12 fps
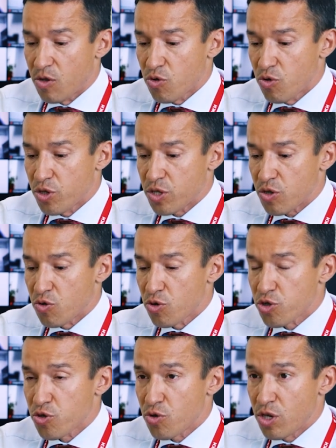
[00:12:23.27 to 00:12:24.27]
То есть
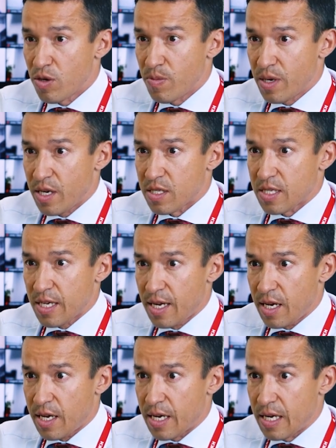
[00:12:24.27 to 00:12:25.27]
то, что не имеет
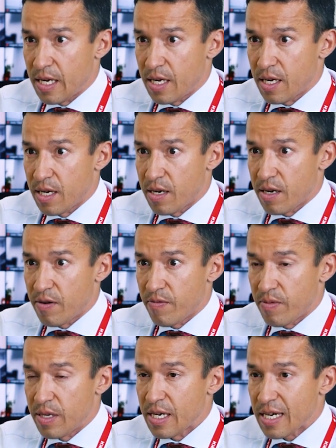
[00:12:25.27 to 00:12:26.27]
цели, Э,
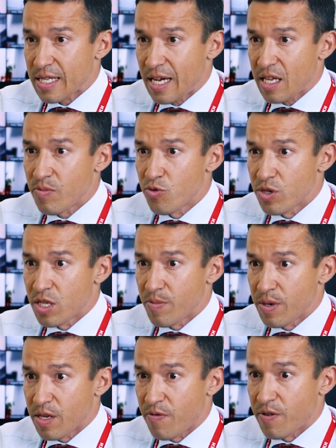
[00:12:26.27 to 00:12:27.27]
никогда не будет
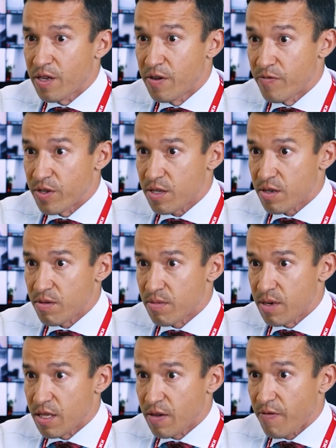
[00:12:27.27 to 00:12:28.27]
иметь эффективности.
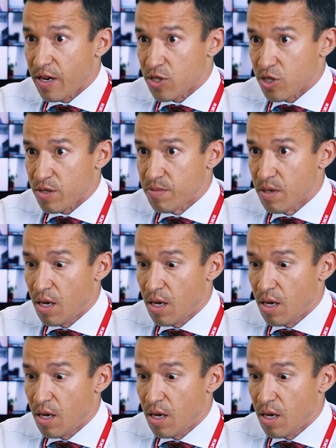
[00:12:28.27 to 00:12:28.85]
Это важно.